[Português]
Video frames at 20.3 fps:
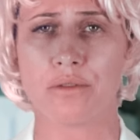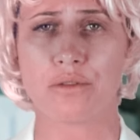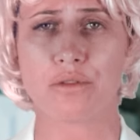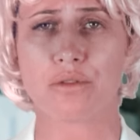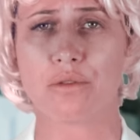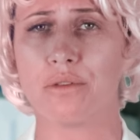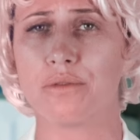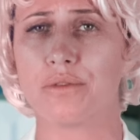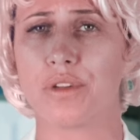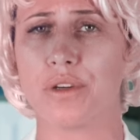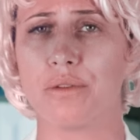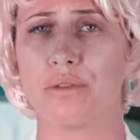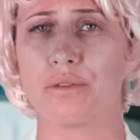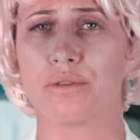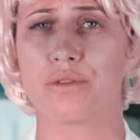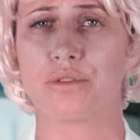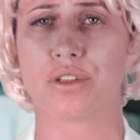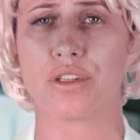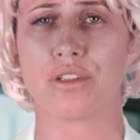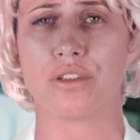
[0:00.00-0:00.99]
são os
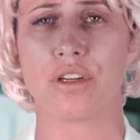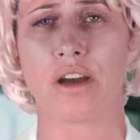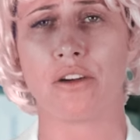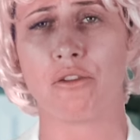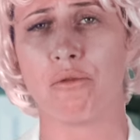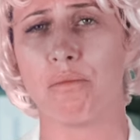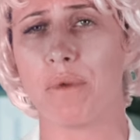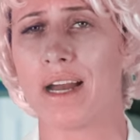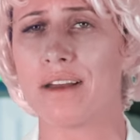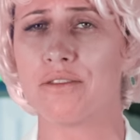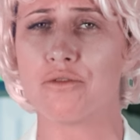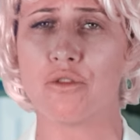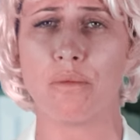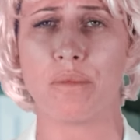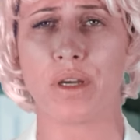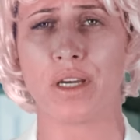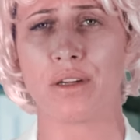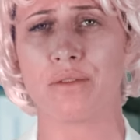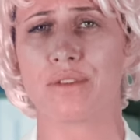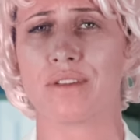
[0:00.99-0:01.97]
conteúdos que geram mais ou
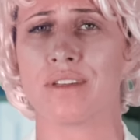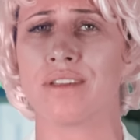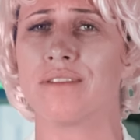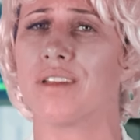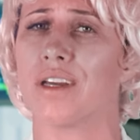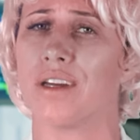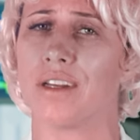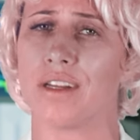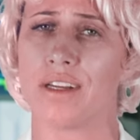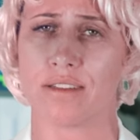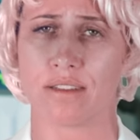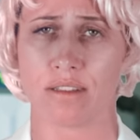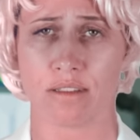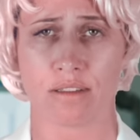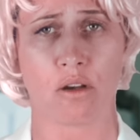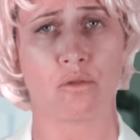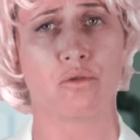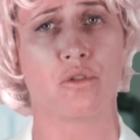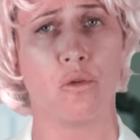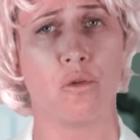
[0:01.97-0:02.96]
menos
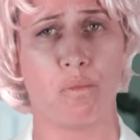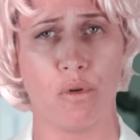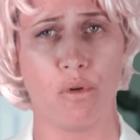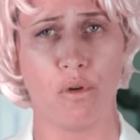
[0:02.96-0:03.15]
interesses ao seu